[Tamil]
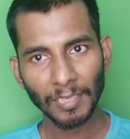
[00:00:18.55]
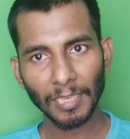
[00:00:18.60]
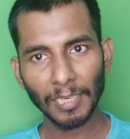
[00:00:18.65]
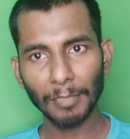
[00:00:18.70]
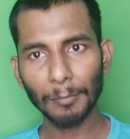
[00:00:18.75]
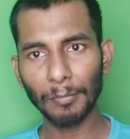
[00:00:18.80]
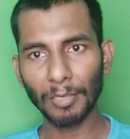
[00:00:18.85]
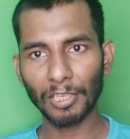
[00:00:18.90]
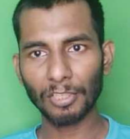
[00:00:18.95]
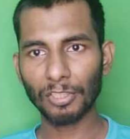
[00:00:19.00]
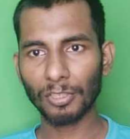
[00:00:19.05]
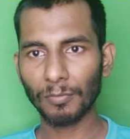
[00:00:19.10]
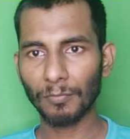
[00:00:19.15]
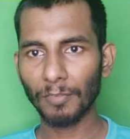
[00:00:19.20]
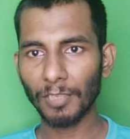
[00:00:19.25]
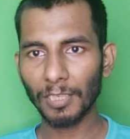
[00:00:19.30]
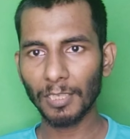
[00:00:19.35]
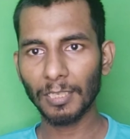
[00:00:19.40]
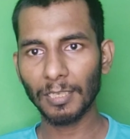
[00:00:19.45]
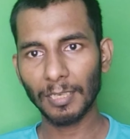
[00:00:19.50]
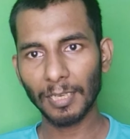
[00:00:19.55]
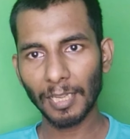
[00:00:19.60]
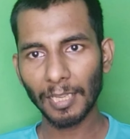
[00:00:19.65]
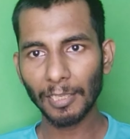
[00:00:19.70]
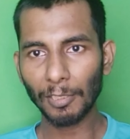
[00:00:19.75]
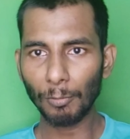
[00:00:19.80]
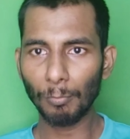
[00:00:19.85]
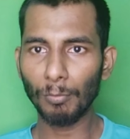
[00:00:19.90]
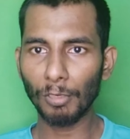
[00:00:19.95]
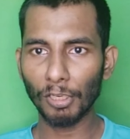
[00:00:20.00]
எலிமினேஷன் வீக் இல்லை
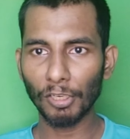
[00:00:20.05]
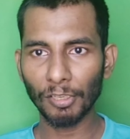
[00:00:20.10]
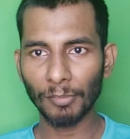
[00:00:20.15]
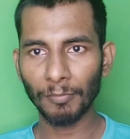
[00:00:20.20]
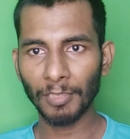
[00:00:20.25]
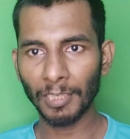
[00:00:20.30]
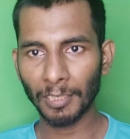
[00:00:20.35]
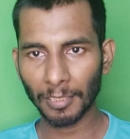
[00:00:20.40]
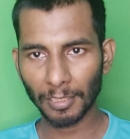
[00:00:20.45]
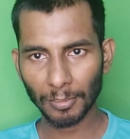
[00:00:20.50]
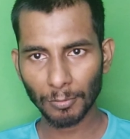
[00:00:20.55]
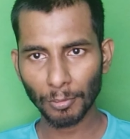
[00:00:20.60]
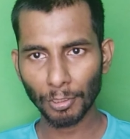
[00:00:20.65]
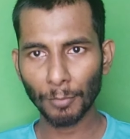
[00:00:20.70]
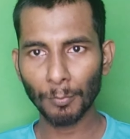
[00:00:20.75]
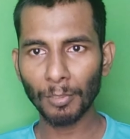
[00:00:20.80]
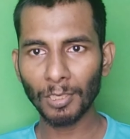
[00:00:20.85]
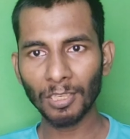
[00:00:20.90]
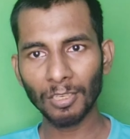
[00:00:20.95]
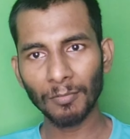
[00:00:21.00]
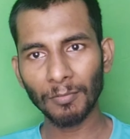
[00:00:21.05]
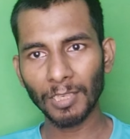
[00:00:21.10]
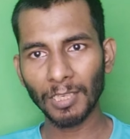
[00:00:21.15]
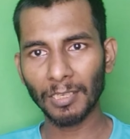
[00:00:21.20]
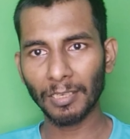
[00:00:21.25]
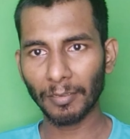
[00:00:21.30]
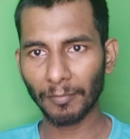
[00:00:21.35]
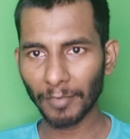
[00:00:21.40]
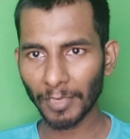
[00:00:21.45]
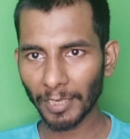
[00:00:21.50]
இம்யூனிட்டி வீக் ஸோ இம்யூனிட்டி
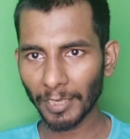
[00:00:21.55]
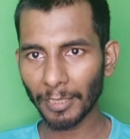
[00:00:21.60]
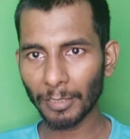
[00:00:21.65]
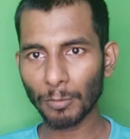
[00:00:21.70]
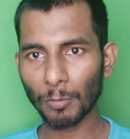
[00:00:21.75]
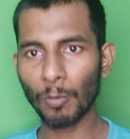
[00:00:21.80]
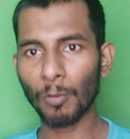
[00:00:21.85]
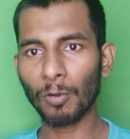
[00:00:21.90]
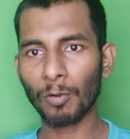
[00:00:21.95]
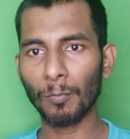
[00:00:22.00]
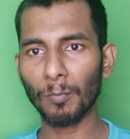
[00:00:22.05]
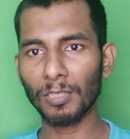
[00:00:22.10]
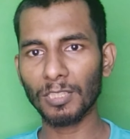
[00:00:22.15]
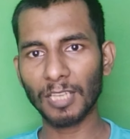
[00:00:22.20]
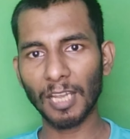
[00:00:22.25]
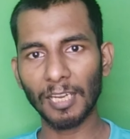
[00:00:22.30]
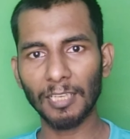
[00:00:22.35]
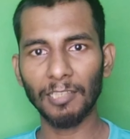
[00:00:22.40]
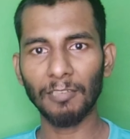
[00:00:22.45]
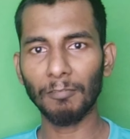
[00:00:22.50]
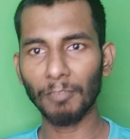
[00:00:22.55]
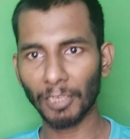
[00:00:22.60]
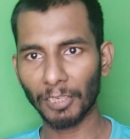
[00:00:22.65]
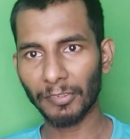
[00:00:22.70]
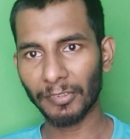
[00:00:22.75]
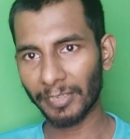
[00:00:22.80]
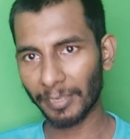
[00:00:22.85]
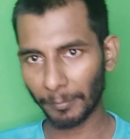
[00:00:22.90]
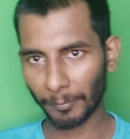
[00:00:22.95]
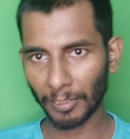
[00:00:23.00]
வீக்னாவே ஸோ ரொம்ப ஜாலியாகவும்
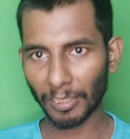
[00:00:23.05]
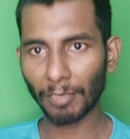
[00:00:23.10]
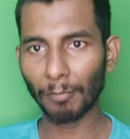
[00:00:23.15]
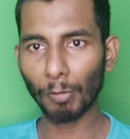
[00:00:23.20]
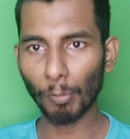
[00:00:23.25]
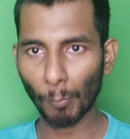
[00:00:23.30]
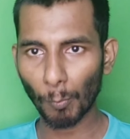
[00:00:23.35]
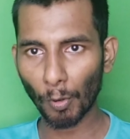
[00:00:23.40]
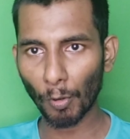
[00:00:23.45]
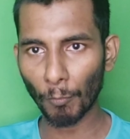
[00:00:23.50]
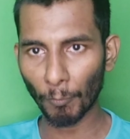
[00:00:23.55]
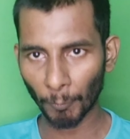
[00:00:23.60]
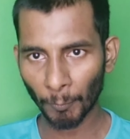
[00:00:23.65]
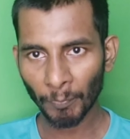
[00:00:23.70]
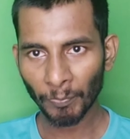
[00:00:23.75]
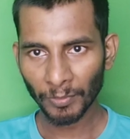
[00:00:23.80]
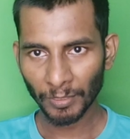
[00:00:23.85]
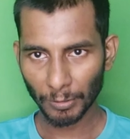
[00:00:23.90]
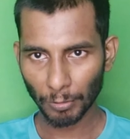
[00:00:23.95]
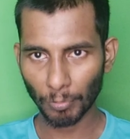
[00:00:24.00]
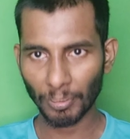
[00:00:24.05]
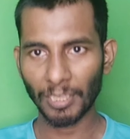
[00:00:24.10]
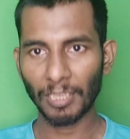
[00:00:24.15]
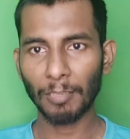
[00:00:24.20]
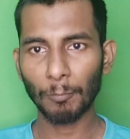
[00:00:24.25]
என்டர்டைன்மெண்ட்டாகவும் போகும் ஸோ